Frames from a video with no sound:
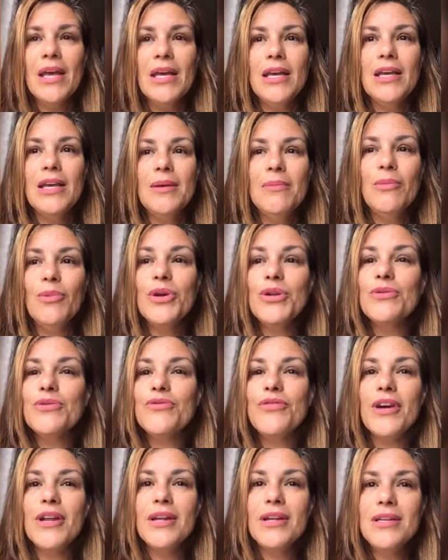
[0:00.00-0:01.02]
E muito
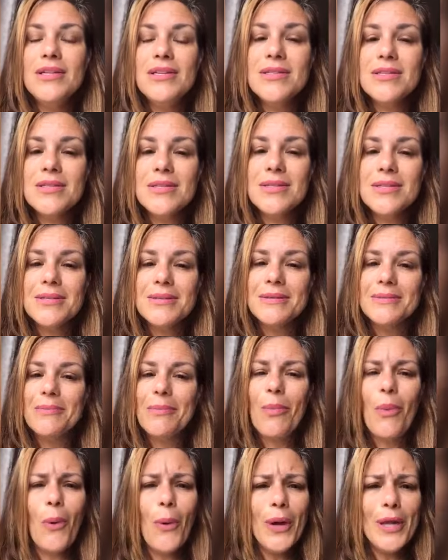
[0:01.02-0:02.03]
feliz,
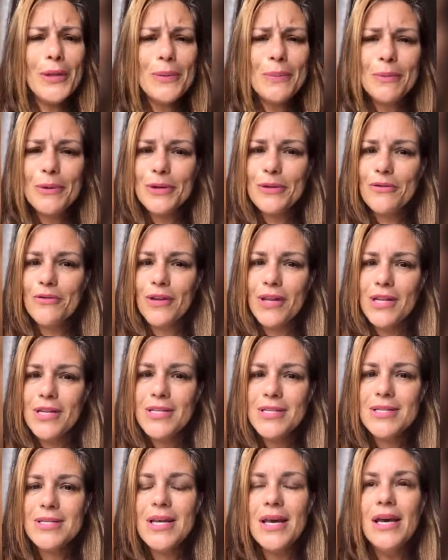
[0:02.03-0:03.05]
muito, muito
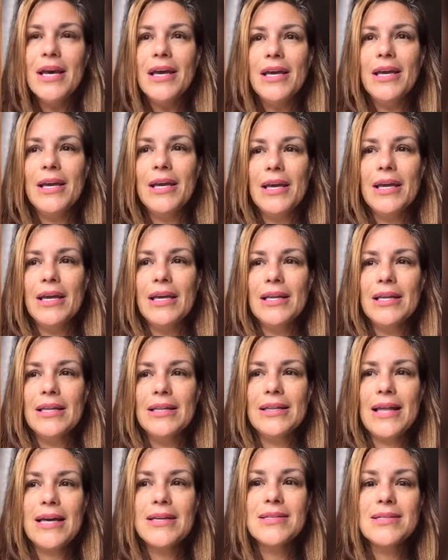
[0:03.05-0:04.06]
feliz em
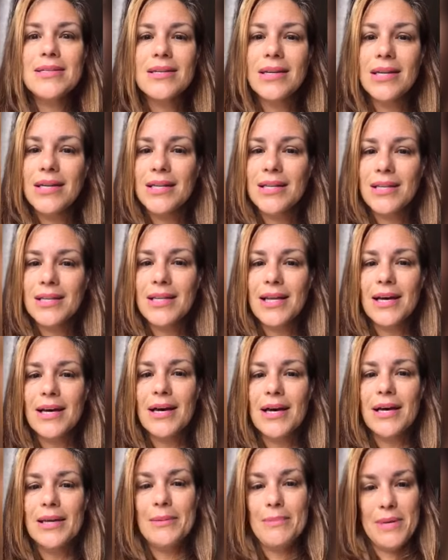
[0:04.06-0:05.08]
estar tá escrita
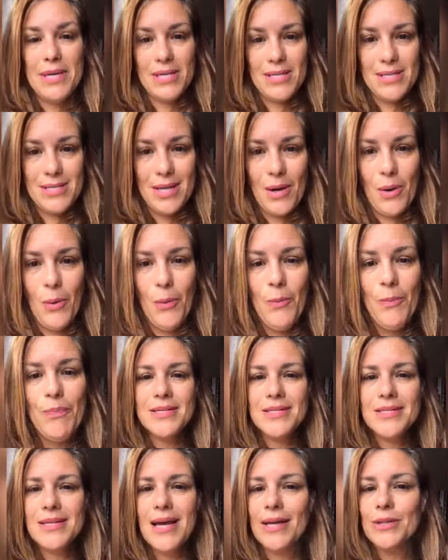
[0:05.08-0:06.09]
na imersão
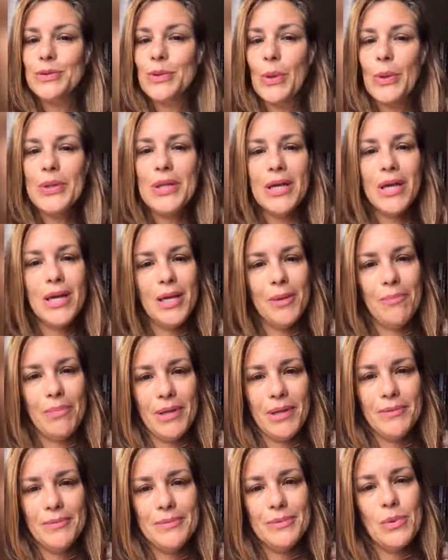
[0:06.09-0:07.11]
a toda a
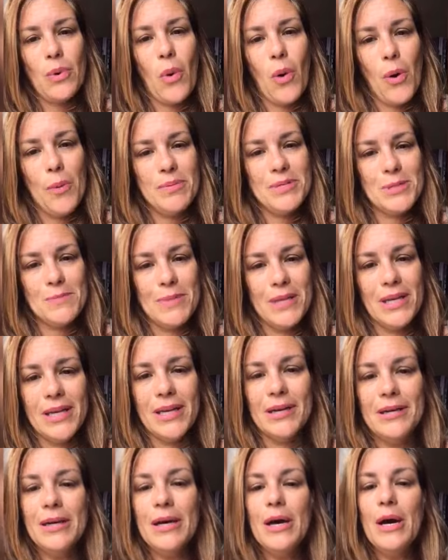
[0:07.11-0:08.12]
equipe do Corpo
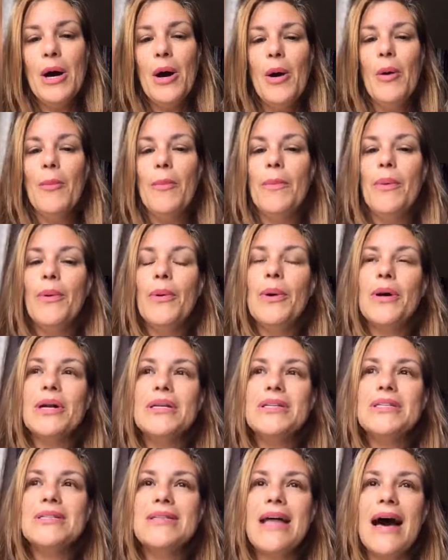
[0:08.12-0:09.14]
Explica por
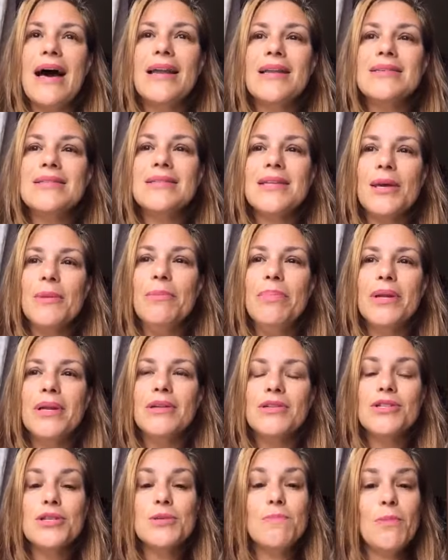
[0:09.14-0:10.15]
estarem sempre
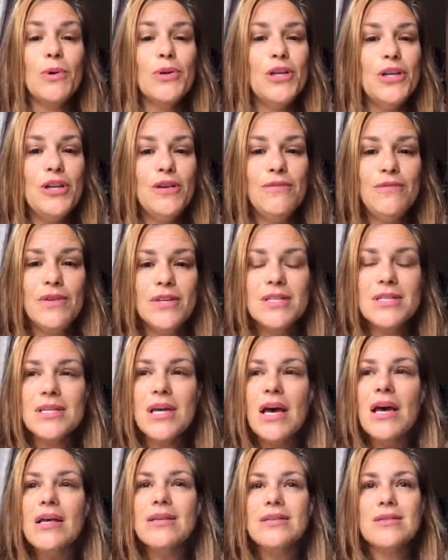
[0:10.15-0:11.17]
disponíveis,
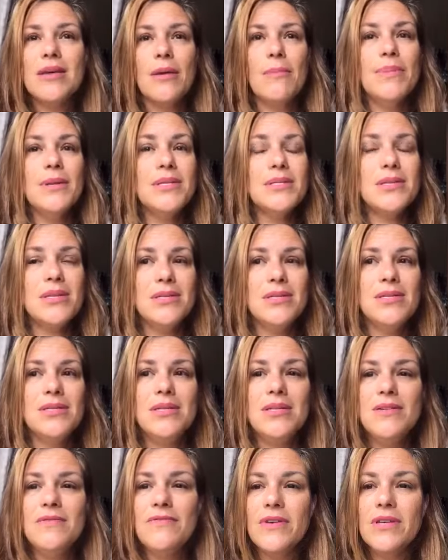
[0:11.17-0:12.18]
sempre
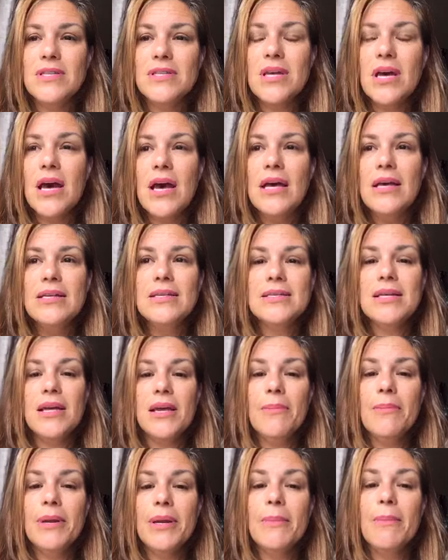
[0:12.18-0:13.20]
sensíveis,
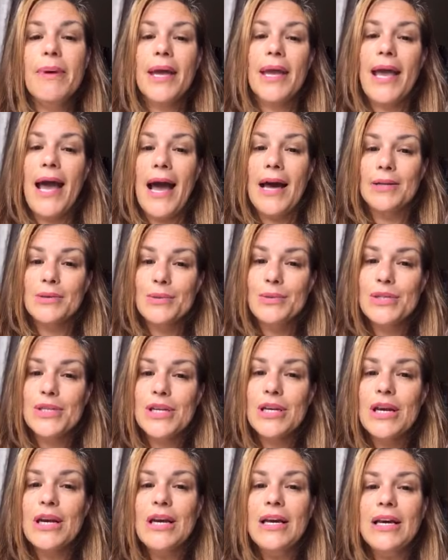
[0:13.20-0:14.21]
sempre
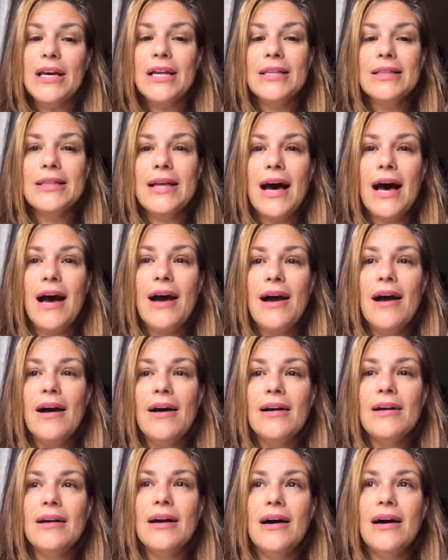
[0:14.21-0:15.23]
empenhados em
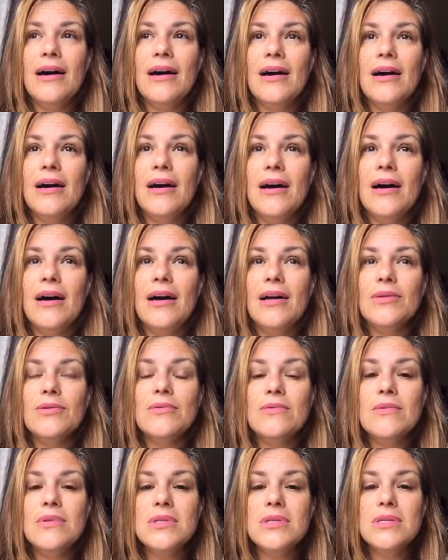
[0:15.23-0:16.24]
estar tá, uh,
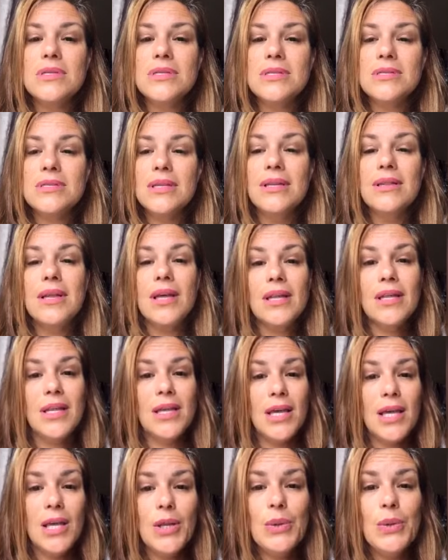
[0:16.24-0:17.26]
nos
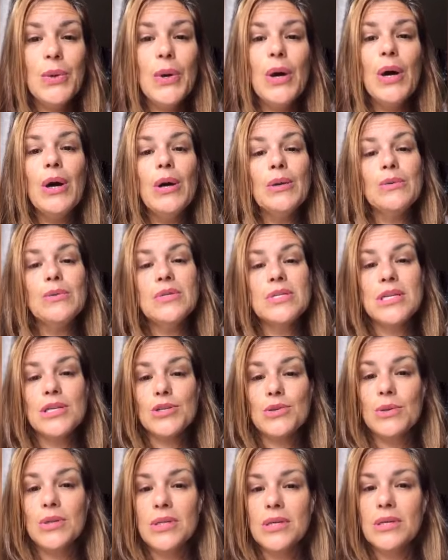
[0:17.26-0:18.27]
entendendo, nos
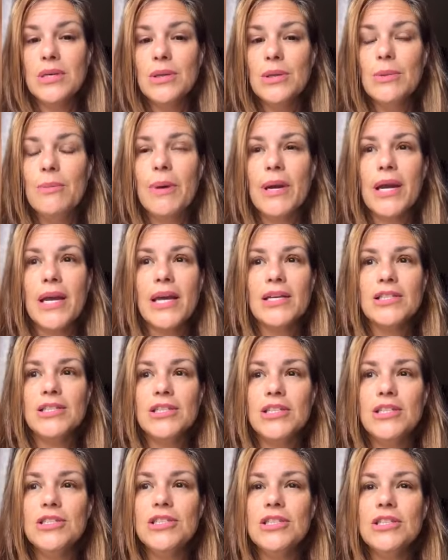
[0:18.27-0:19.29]
ajudando para que a
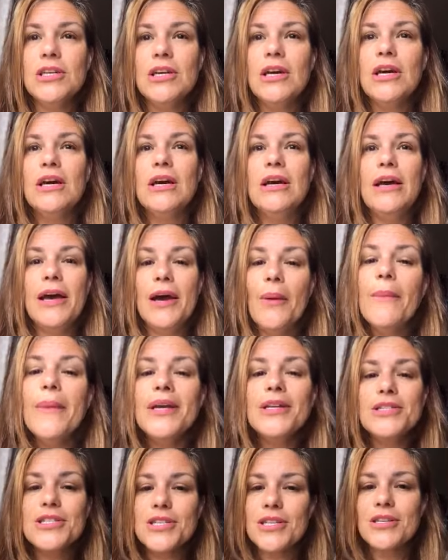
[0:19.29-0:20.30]
gente
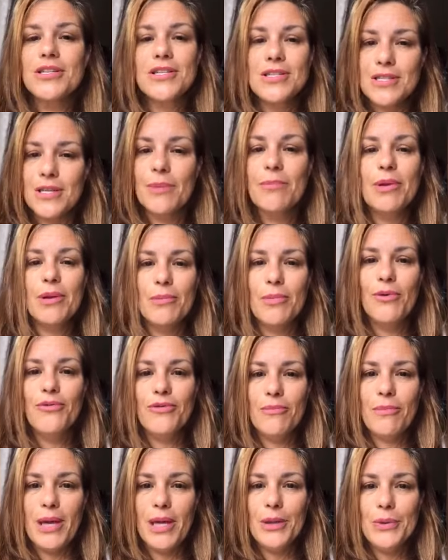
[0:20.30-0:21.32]
realmente esteja sempre em
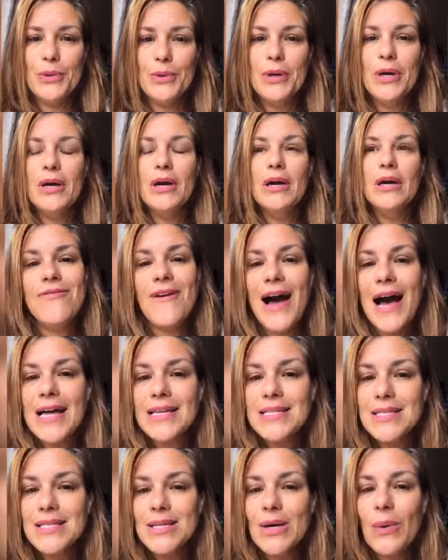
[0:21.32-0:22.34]
movimento.
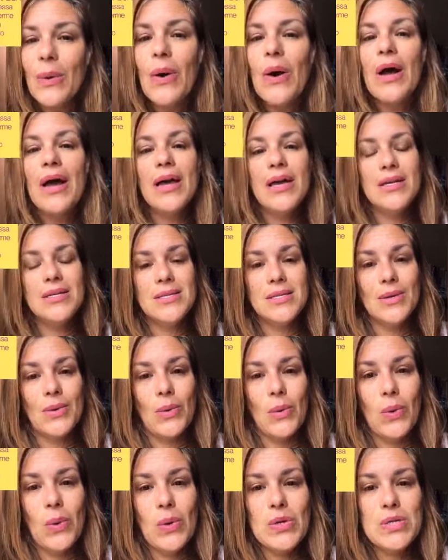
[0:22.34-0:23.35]
Façam esse
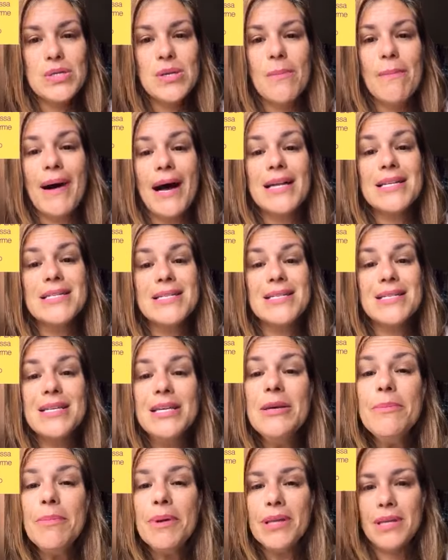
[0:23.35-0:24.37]
curso,
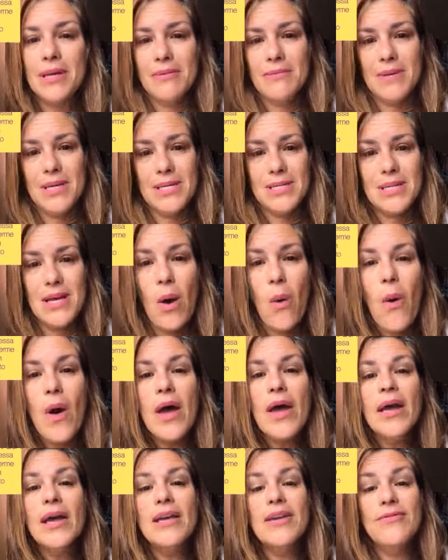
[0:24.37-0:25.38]
participe da imersão
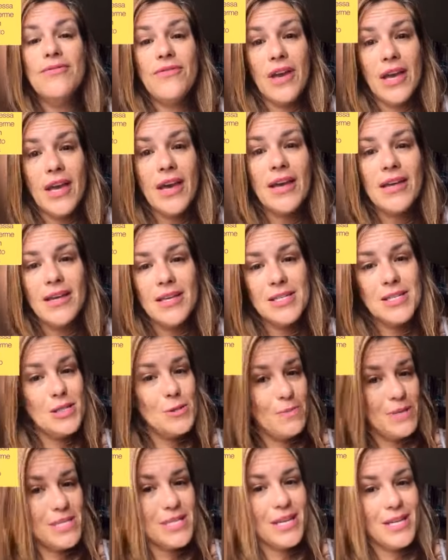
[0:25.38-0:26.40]
e venham aí as
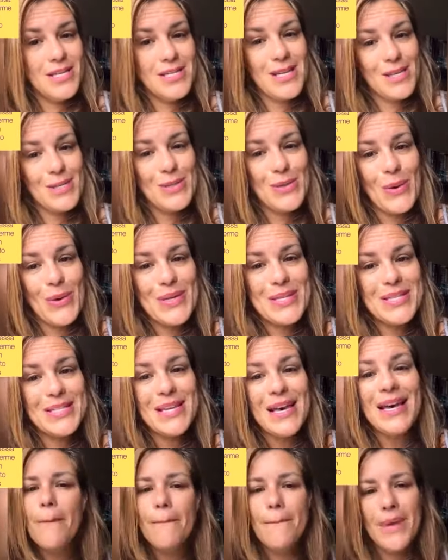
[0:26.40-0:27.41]
especializações.
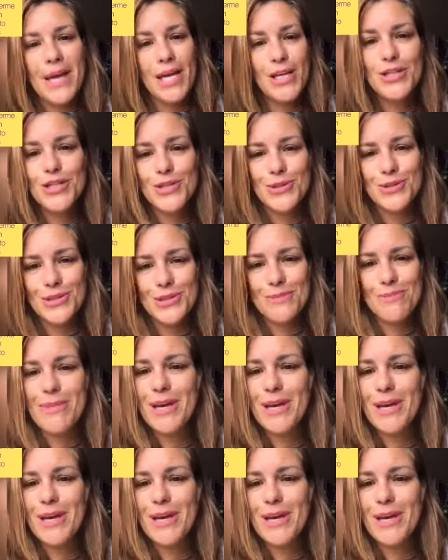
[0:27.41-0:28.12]
Beijos!